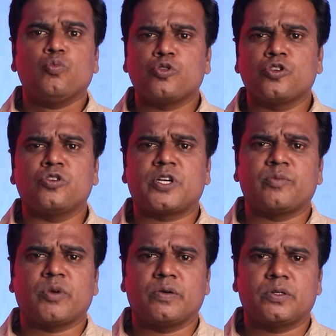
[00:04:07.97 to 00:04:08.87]
புதுக்கோட்டை
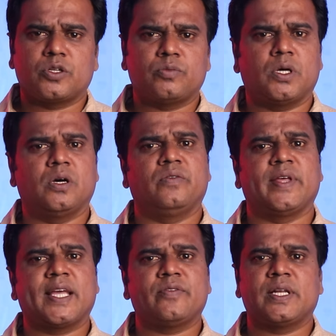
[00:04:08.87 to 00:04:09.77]
மாவட்டம்
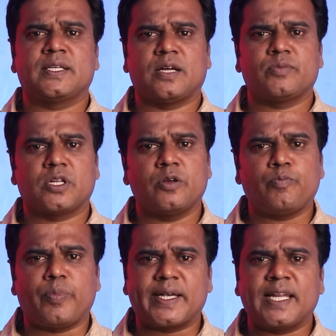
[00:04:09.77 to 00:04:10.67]
வேங்கைவயல் கிராமத்தில்
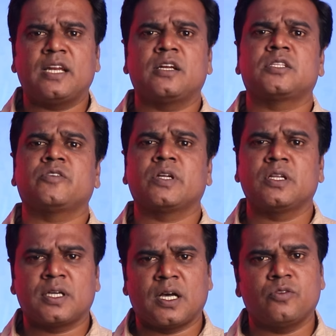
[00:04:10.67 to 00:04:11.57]
பட்டியல்
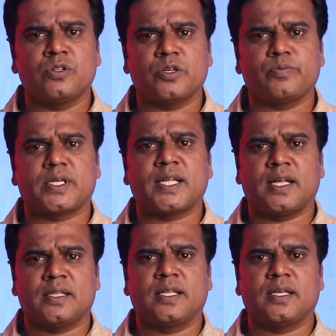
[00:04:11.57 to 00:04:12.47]
இனத்தவர்களுக்காக ஒதுக்கப்பட்ட
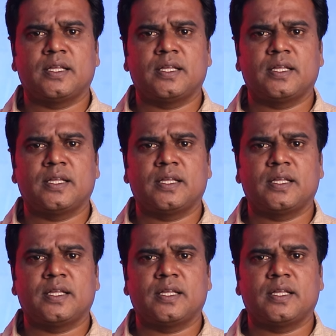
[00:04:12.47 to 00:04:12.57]
அந்த